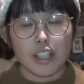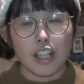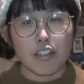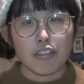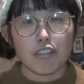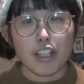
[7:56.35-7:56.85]

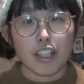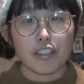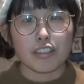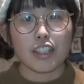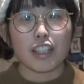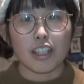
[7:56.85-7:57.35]
学校通
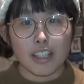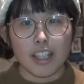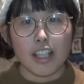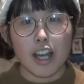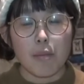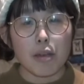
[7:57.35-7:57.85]
う中
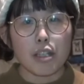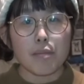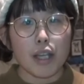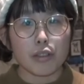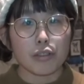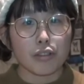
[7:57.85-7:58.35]
であまり
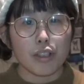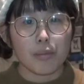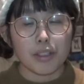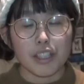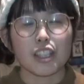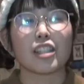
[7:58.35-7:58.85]
バイトとか
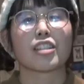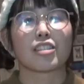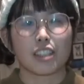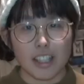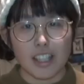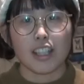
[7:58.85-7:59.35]
もできなく
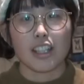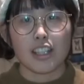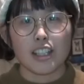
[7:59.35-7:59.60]
て、